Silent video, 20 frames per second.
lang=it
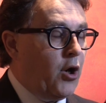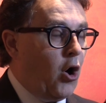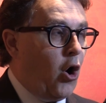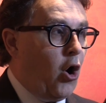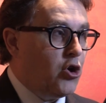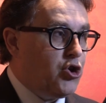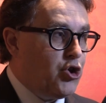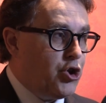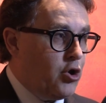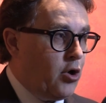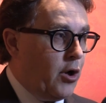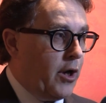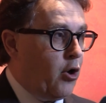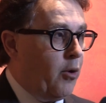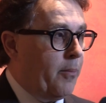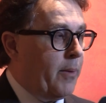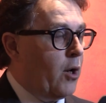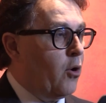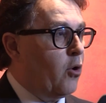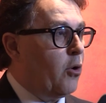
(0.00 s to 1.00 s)
Oggi noi
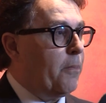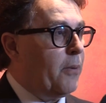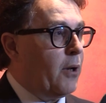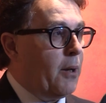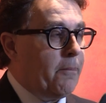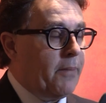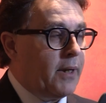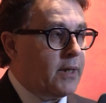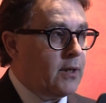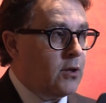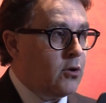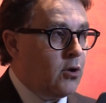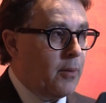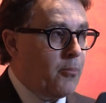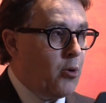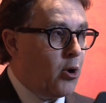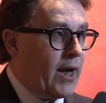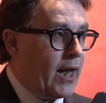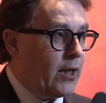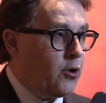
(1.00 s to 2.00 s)
come gruppo del Partito
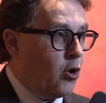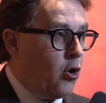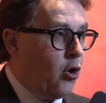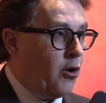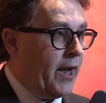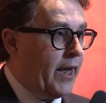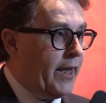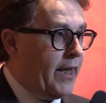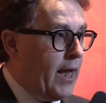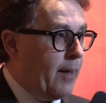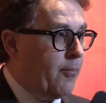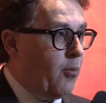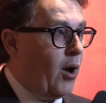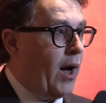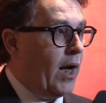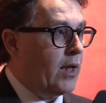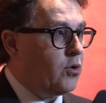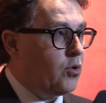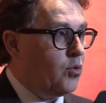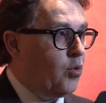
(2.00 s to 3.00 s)
Democratico chiediamo
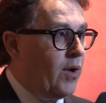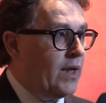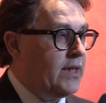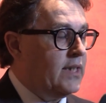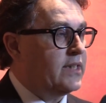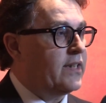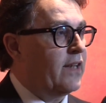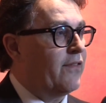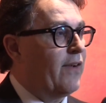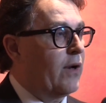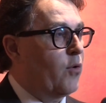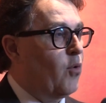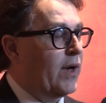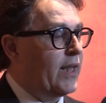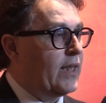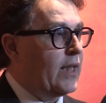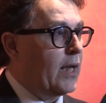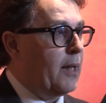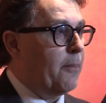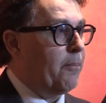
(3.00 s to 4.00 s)
a Tua di
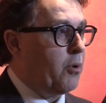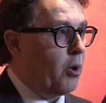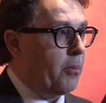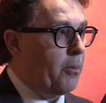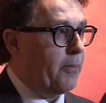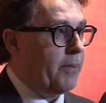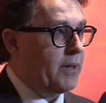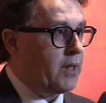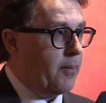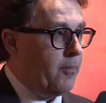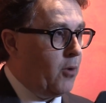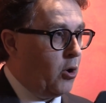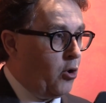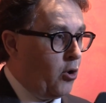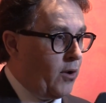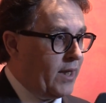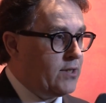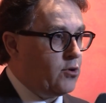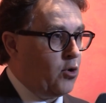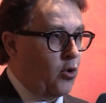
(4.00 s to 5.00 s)
salvaguardare il proprio
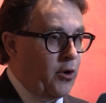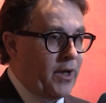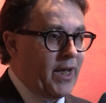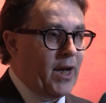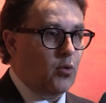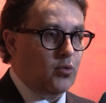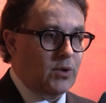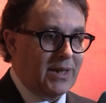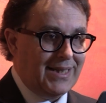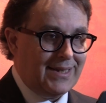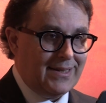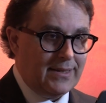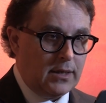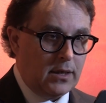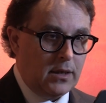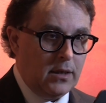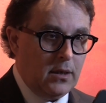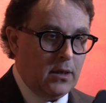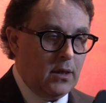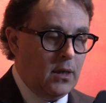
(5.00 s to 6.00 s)
patrimonio, che sono gli
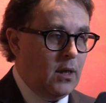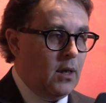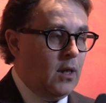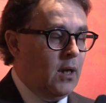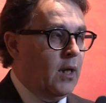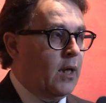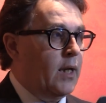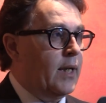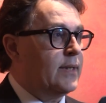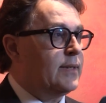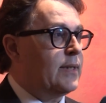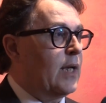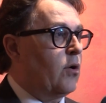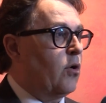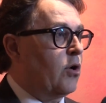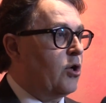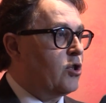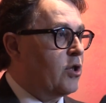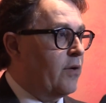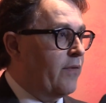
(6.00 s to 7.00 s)
autisti che
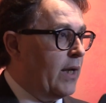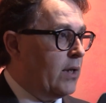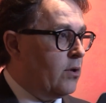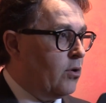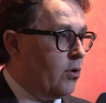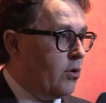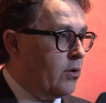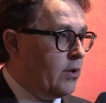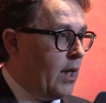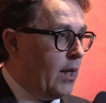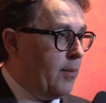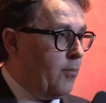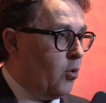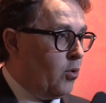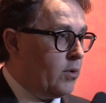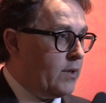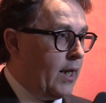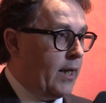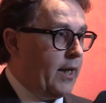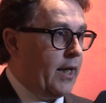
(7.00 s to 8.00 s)
stanno ricevendo delle
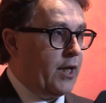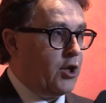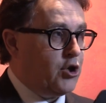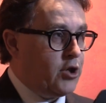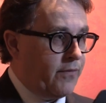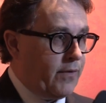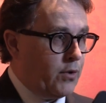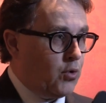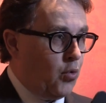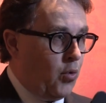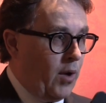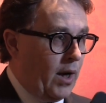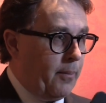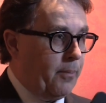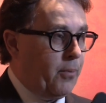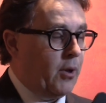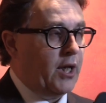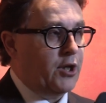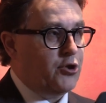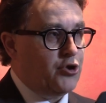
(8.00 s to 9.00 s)
multe. Le riceve Tua,
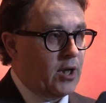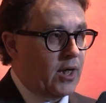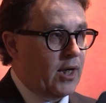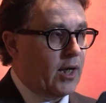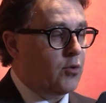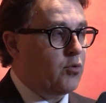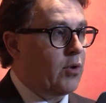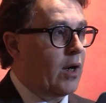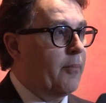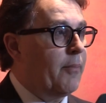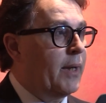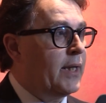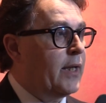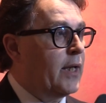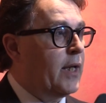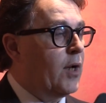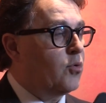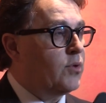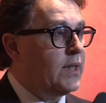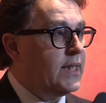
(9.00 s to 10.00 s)
poi le gira naturalmente
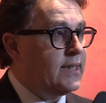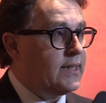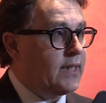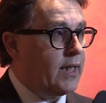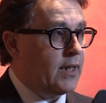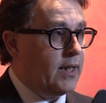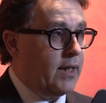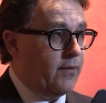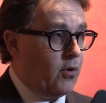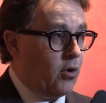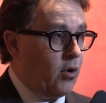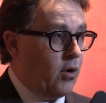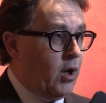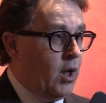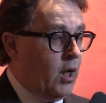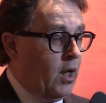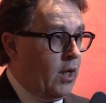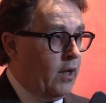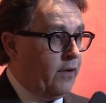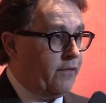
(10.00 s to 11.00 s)
gli autisti che devono
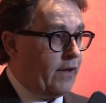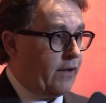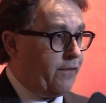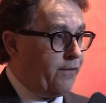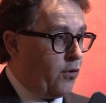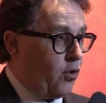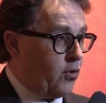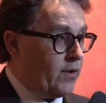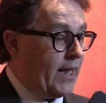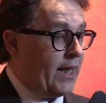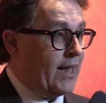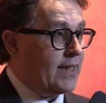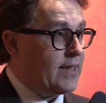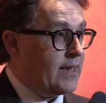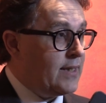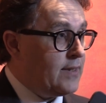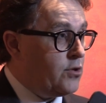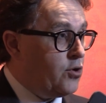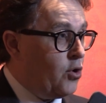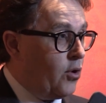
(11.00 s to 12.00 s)
far fronte alla
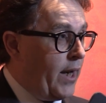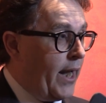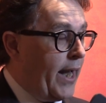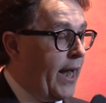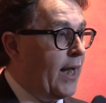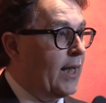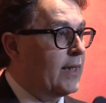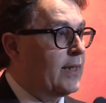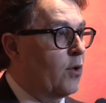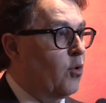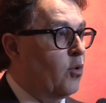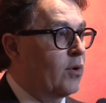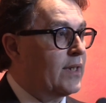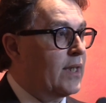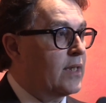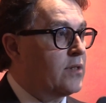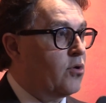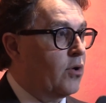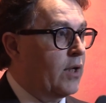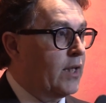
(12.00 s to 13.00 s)
sanzione e alla
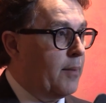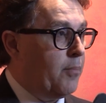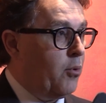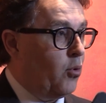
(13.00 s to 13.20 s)
decortazione dei